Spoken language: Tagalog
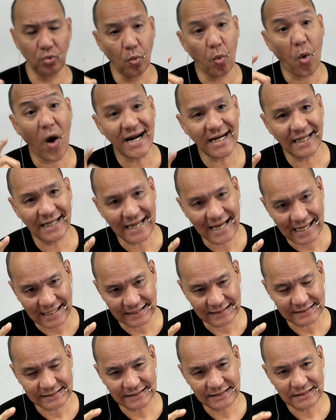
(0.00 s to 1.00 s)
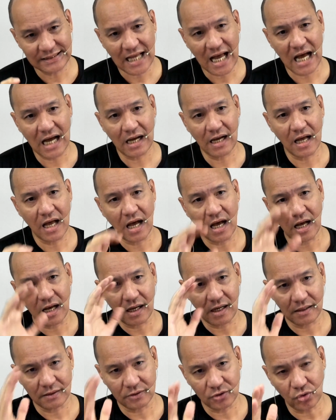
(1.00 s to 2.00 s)
1 lang ng
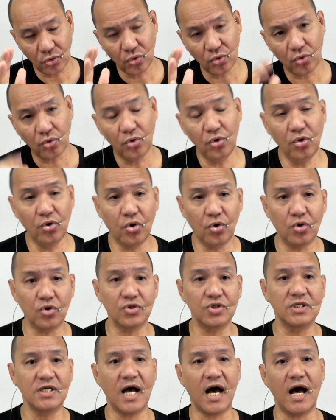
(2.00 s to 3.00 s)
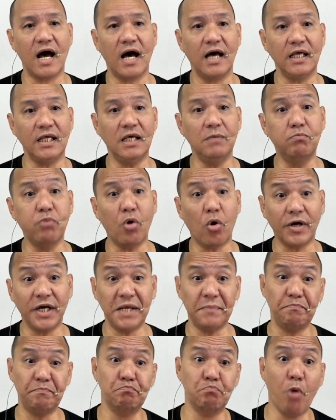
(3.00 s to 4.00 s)
uh, tungkol ho sa
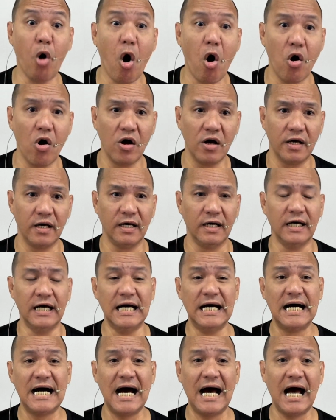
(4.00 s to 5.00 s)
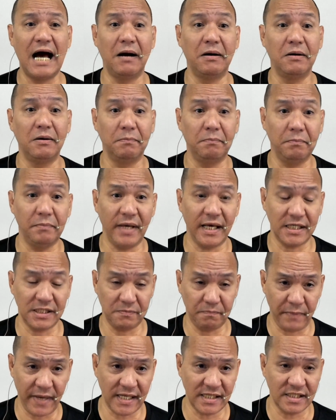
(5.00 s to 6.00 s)
ibukip mo ang
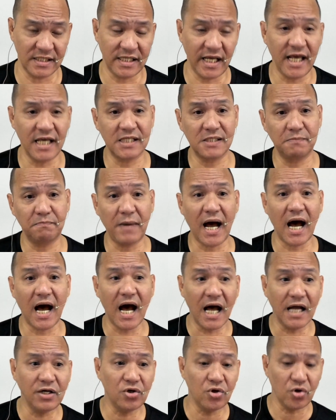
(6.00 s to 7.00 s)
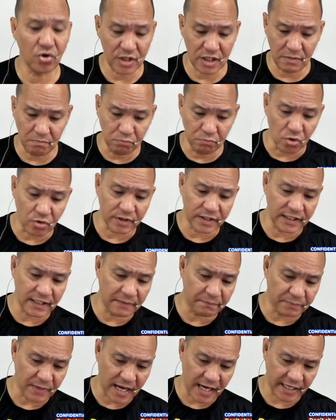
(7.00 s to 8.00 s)
expenses. Paano
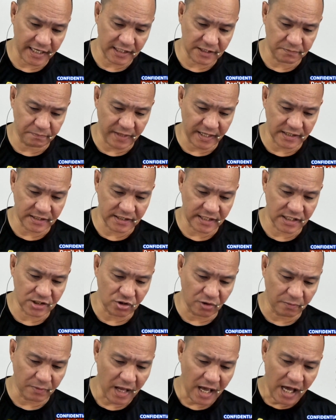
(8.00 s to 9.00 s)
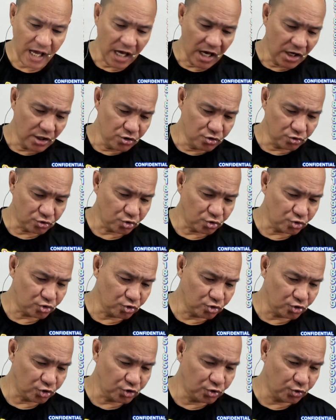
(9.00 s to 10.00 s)
ibukip ang expenses? So, yung
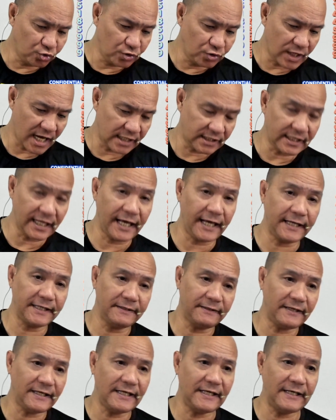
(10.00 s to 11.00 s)
susunod ho nating